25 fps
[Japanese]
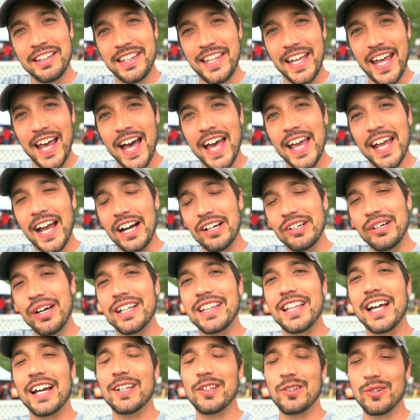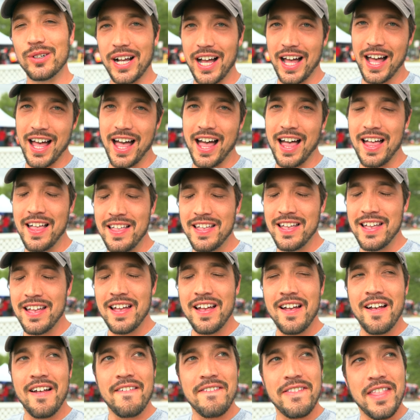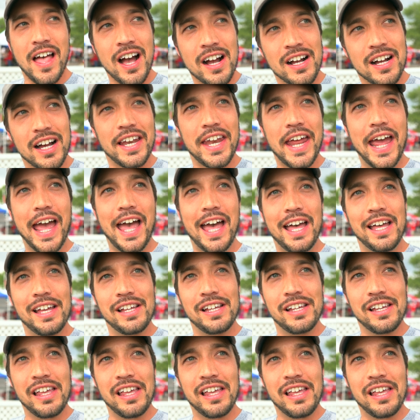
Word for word: 出会いが増えたりとか、なんかね、